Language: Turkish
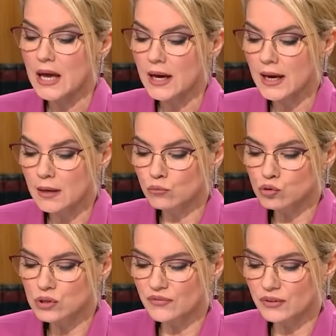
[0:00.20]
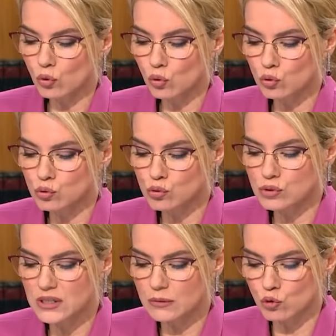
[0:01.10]
Ee, Mustafa
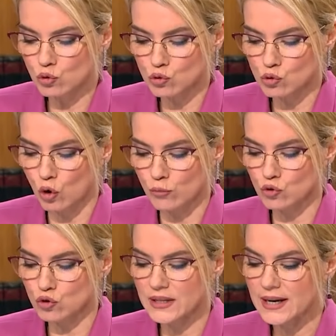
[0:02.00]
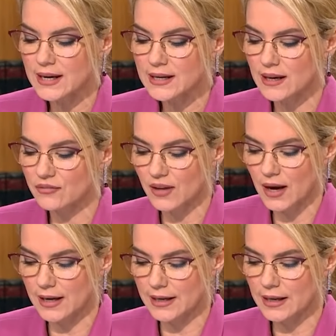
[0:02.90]
923 sormuş. Tereke
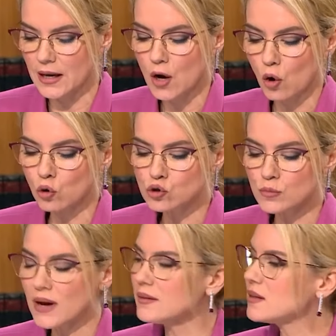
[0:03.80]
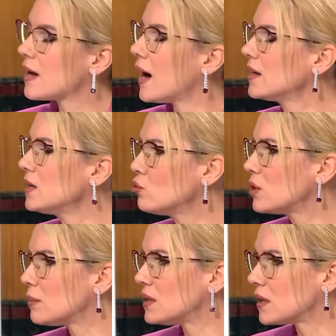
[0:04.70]
defterleri Osmanlı'nın hangi
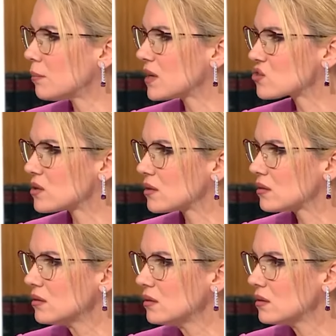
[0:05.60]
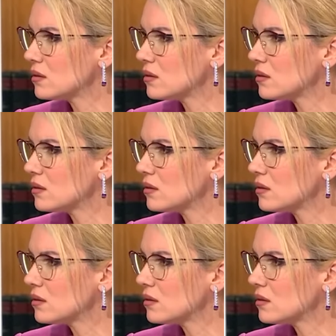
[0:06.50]
döneminde başladı?